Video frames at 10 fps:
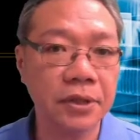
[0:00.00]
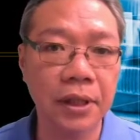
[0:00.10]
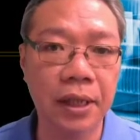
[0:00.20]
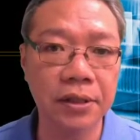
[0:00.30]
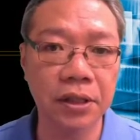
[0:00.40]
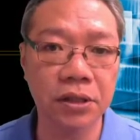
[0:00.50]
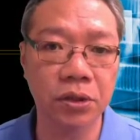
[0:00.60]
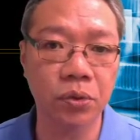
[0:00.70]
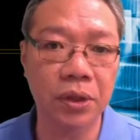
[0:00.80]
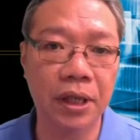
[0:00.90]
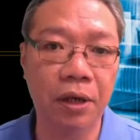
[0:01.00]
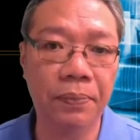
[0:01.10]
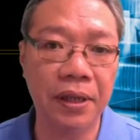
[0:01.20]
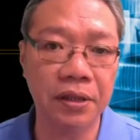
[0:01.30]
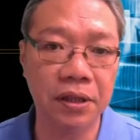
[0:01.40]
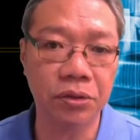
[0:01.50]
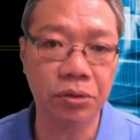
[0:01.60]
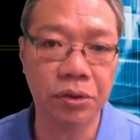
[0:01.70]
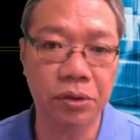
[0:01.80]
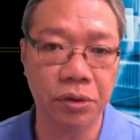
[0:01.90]
那今天指数呢来到半年线
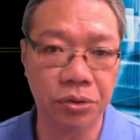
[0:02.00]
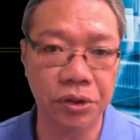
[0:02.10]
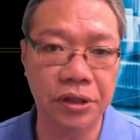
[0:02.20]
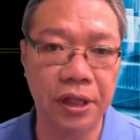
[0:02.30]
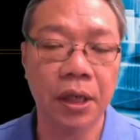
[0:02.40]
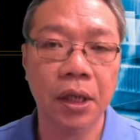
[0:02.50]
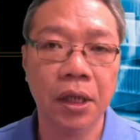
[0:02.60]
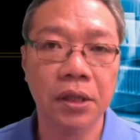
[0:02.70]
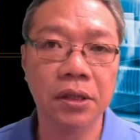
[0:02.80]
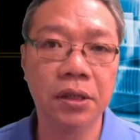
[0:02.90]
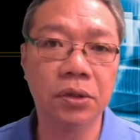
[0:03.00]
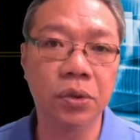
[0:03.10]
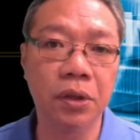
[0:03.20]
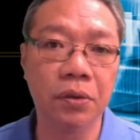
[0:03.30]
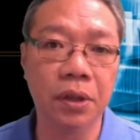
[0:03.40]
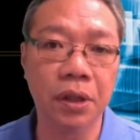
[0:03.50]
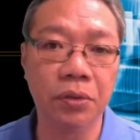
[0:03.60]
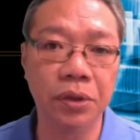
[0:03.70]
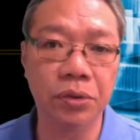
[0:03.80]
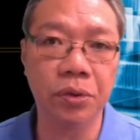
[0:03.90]
去走区间，记得昨天我有跟
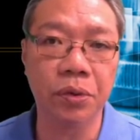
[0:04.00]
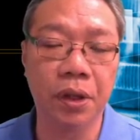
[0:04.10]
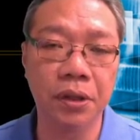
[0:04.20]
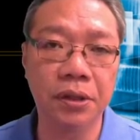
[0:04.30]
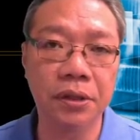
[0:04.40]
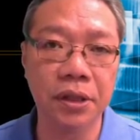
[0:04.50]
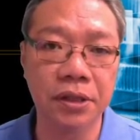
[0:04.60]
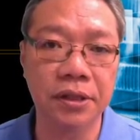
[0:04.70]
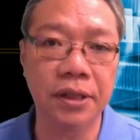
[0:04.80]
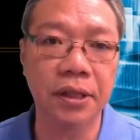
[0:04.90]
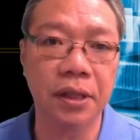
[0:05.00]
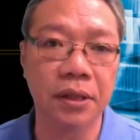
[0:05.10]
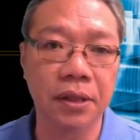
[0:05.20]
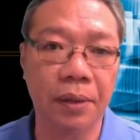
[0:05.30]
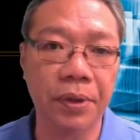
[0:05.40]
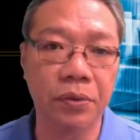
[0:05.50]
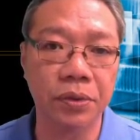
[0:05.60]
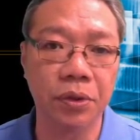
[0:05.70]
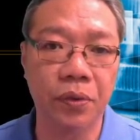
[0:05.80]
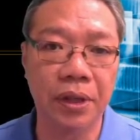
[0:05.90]
各位说过哈，这个时间点呢，台北股
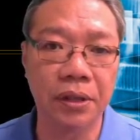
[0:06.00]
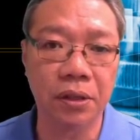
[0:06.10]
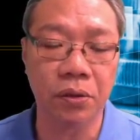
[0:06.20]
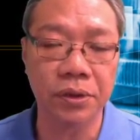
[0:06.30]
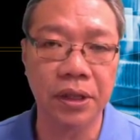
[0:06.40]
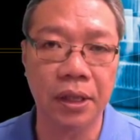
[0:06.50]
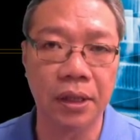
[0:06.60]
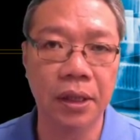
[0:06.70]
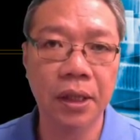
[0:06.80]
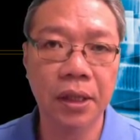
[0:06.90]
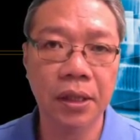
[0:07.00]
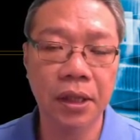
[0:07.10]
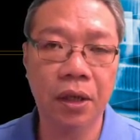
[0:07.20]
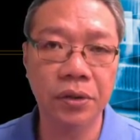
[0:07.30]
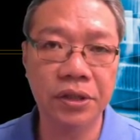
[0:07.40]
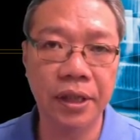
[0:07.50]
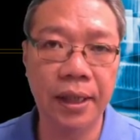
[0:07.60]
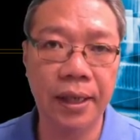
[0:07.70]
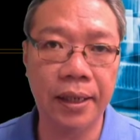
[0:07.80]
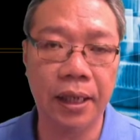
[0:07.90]
市未来的动向呢，要先
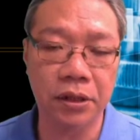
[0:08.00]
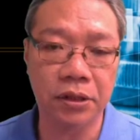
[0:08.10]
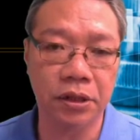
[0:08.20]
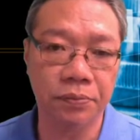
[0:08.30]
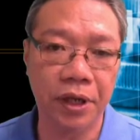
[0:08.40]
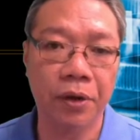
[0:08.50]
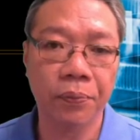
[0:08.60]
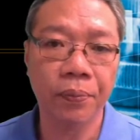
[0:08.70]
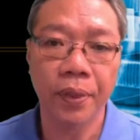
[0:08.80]
看两个指标。